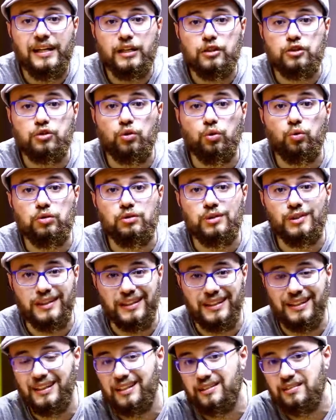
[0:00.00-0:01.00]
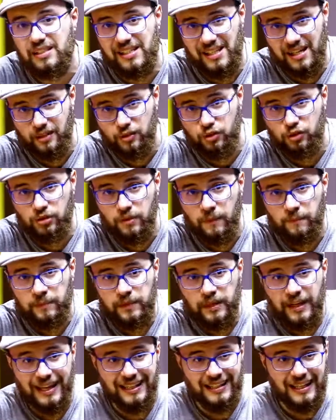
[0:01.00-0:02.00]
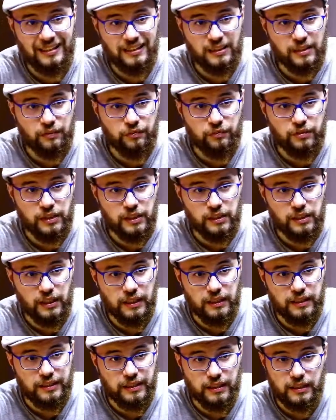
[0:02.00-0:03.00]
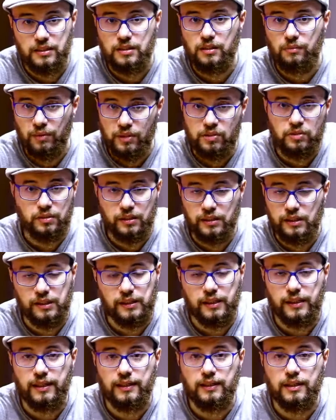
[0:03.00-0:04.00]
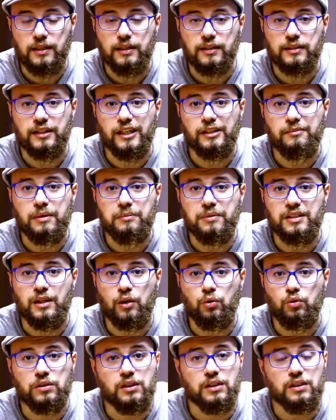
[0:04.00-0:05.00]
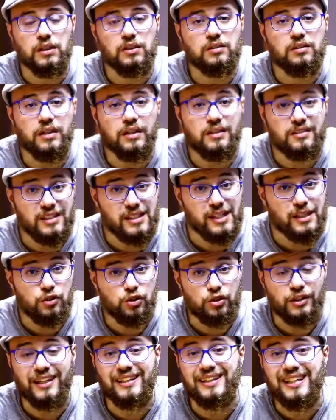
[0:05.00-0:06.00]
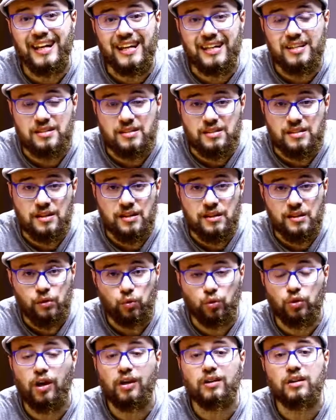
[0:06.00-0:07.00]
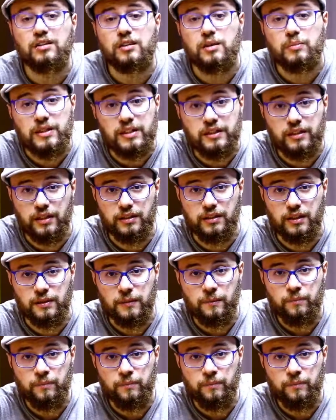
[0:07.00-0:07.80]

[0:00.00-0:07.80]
صوت التي اتش احنا عندنا في الانجليزي المصري احنا دايما متعودين ننطق التي اتش كانها اس وده غلط كبير جدا